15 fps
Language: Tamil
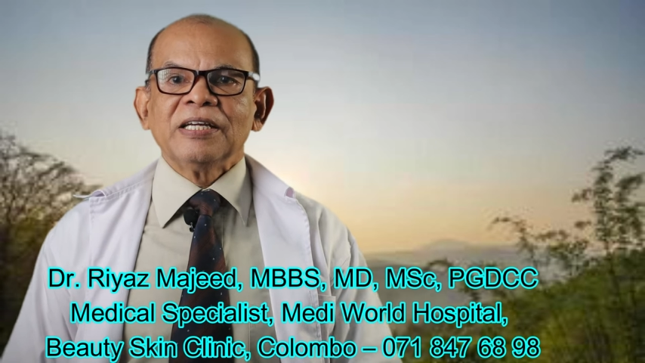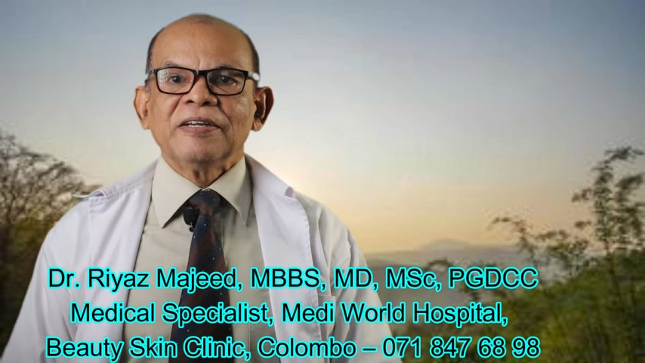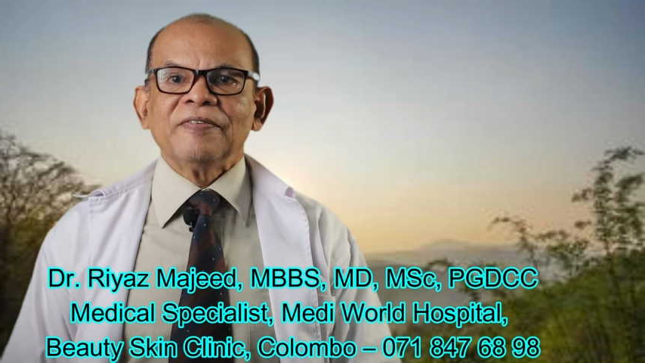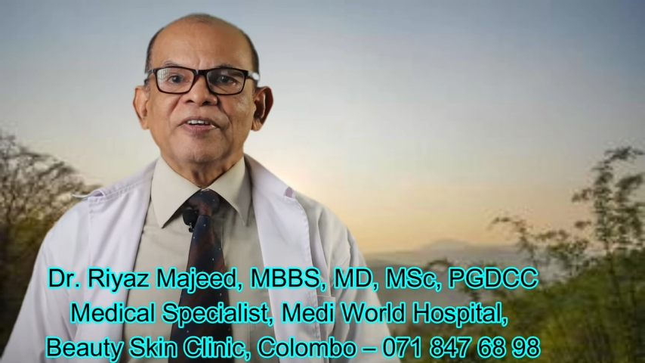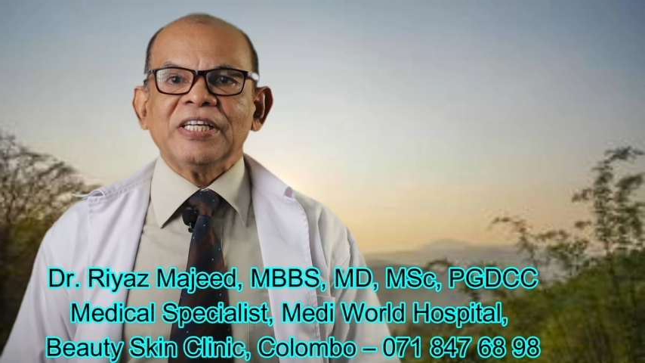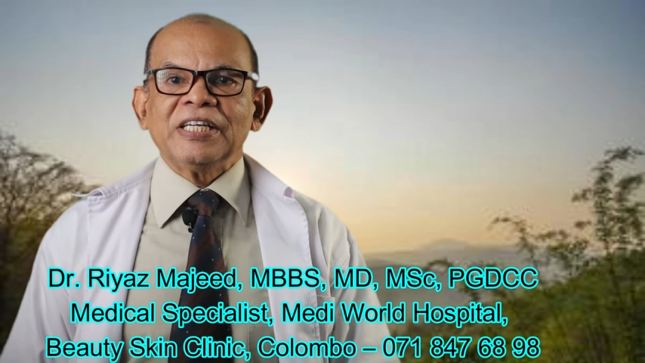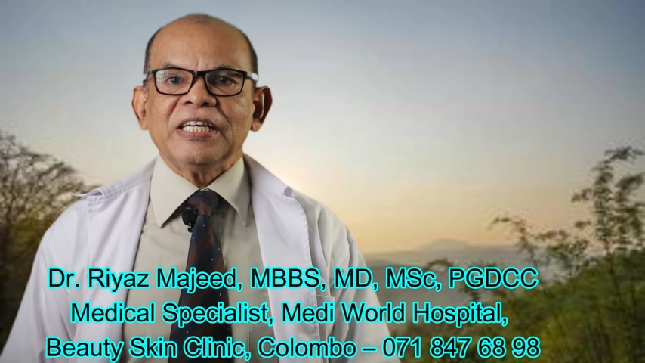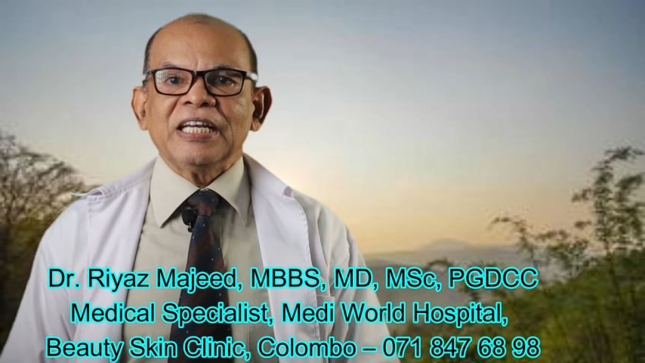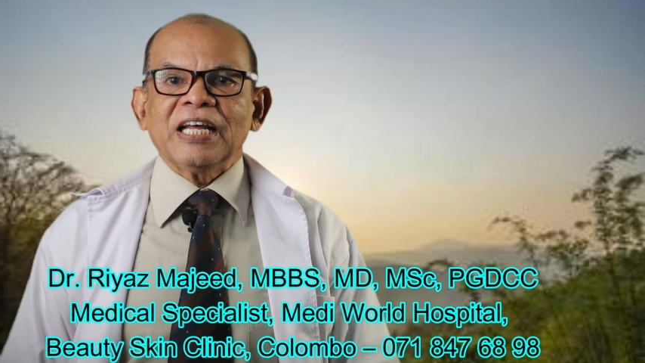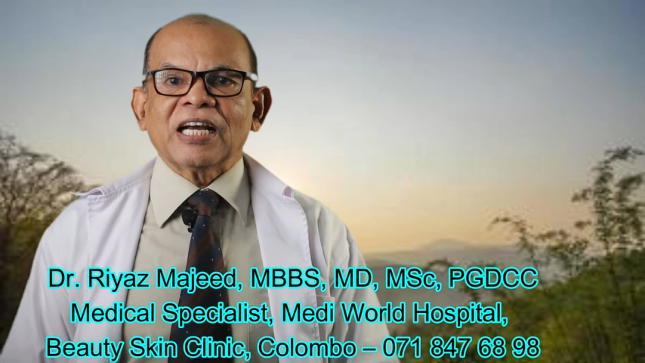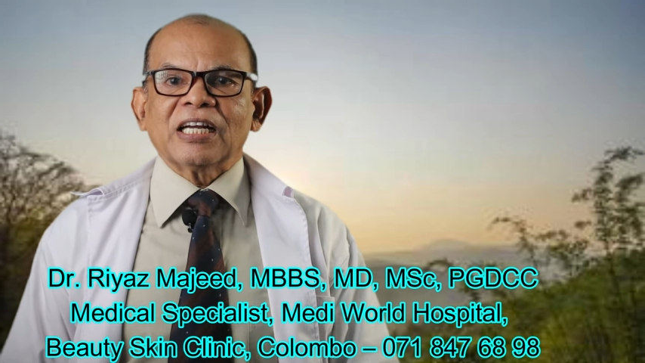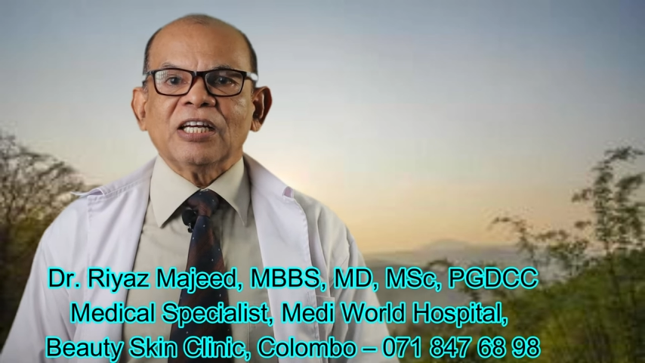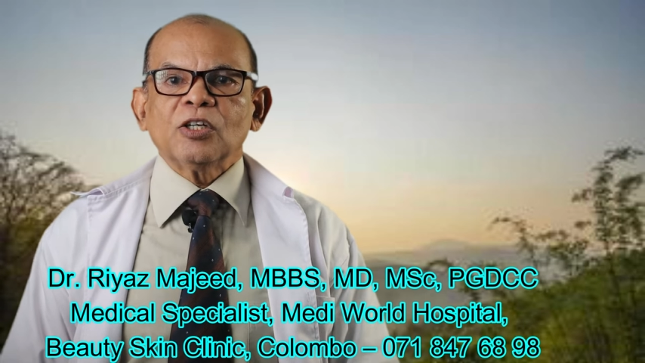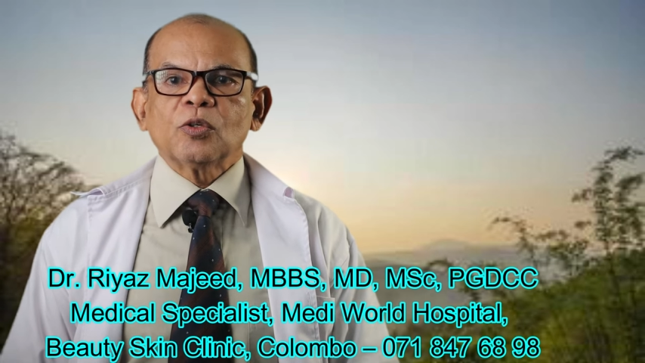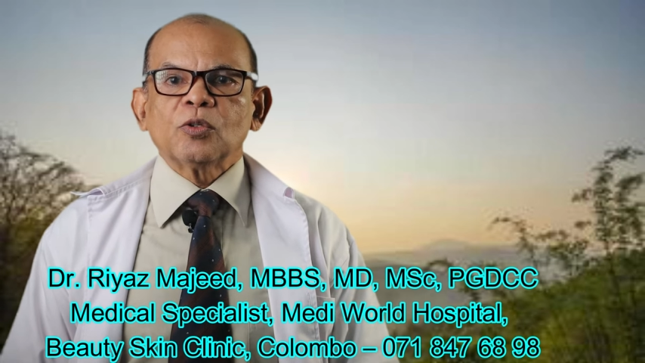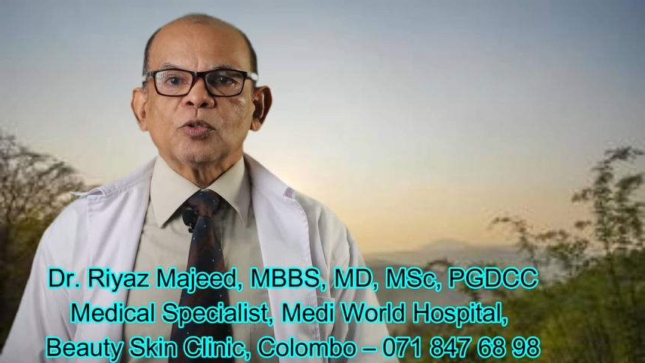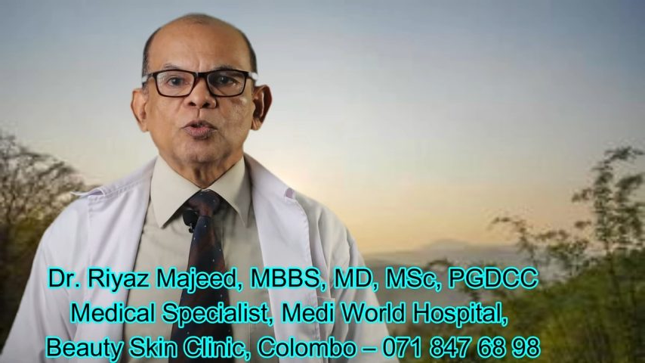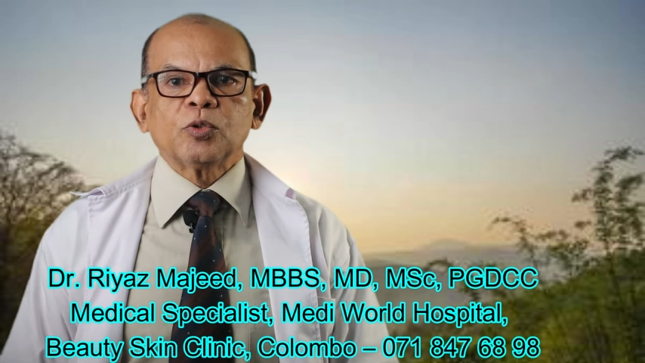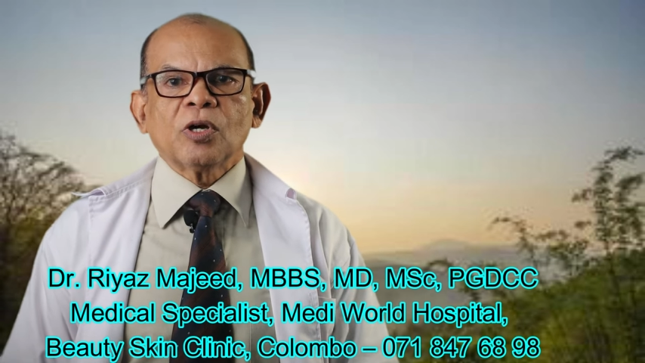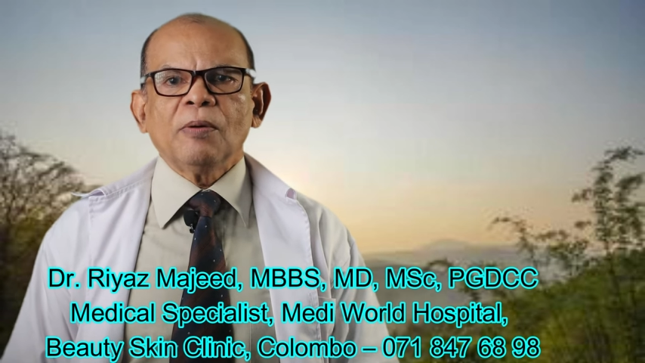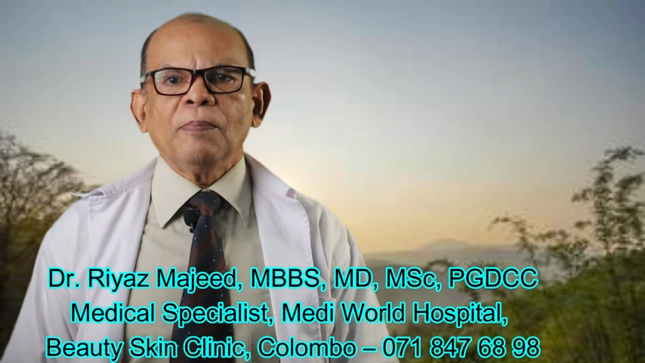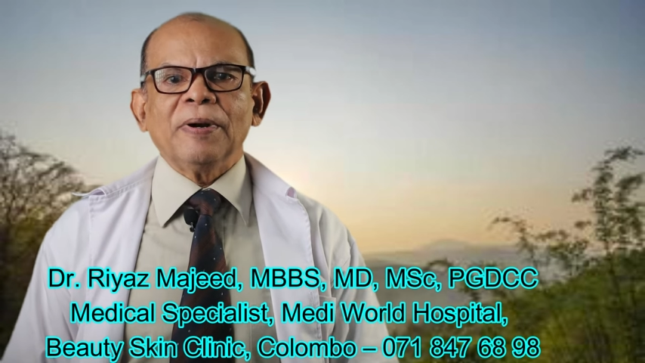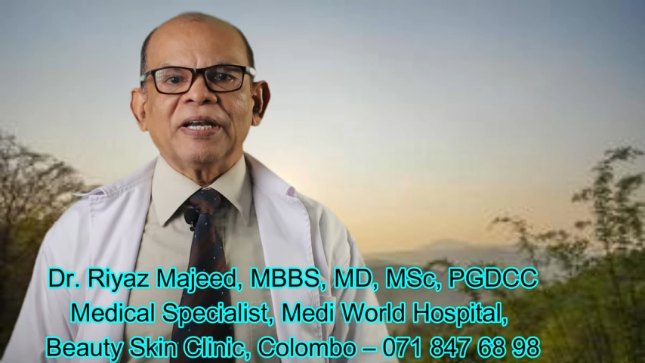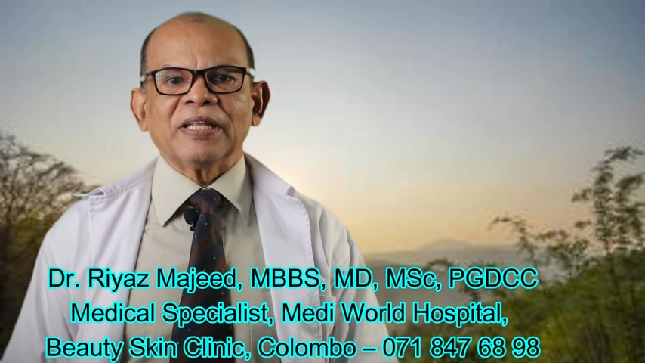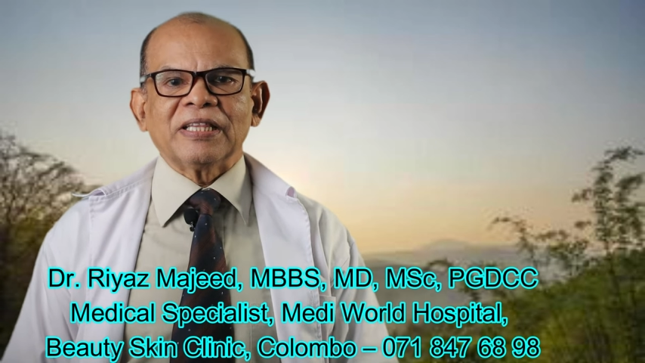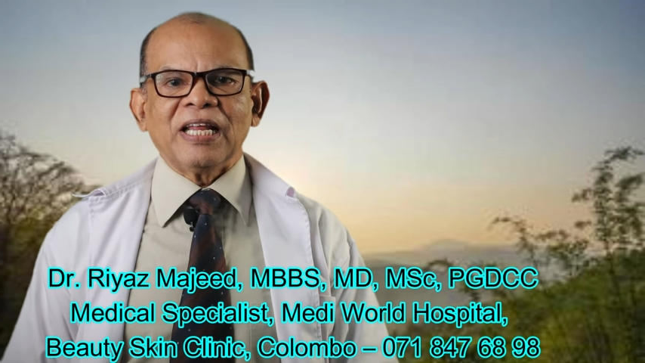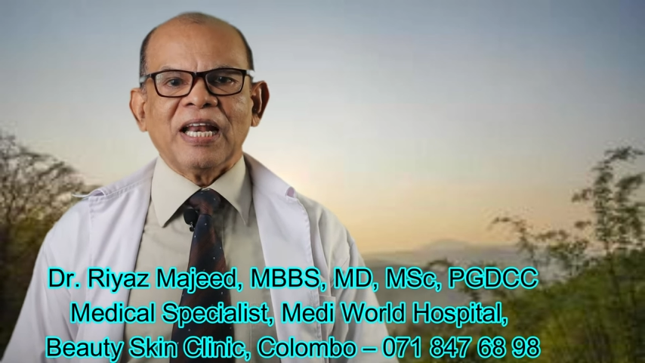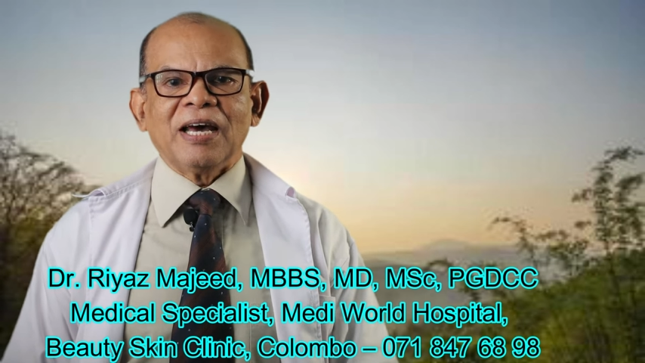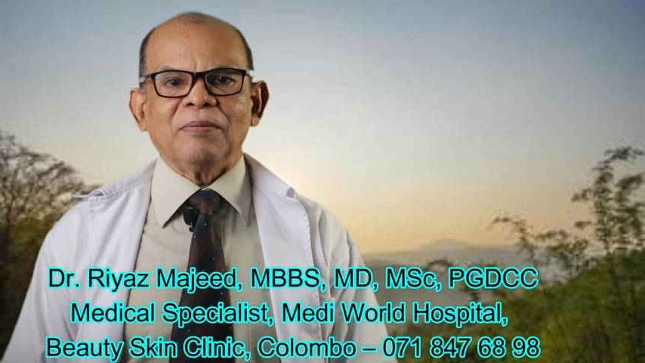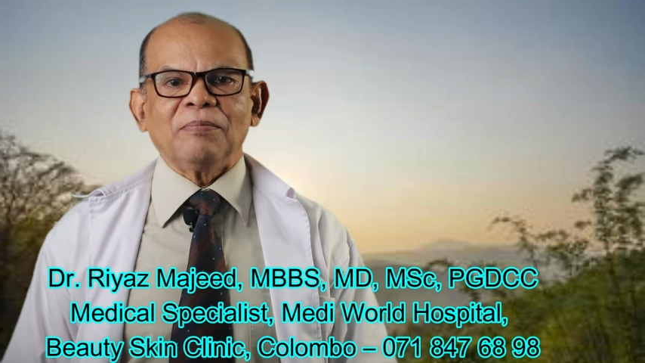இவற்றை நாங்கள்
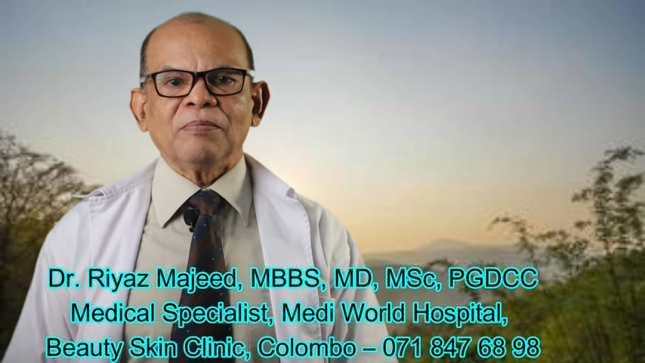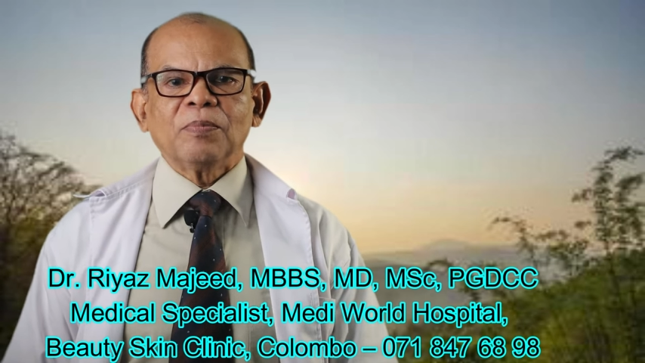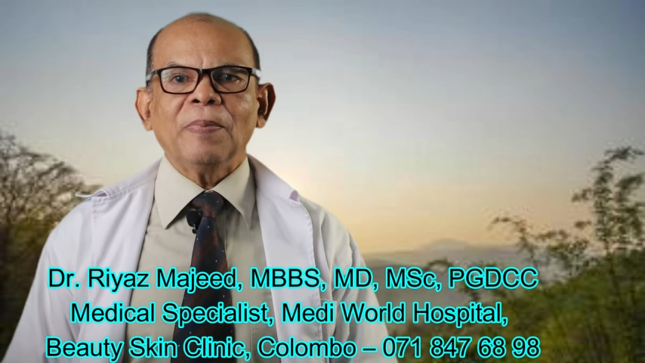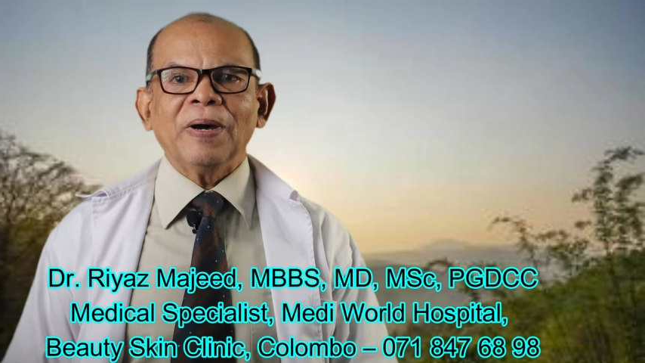சுகப்படுத்தலாம்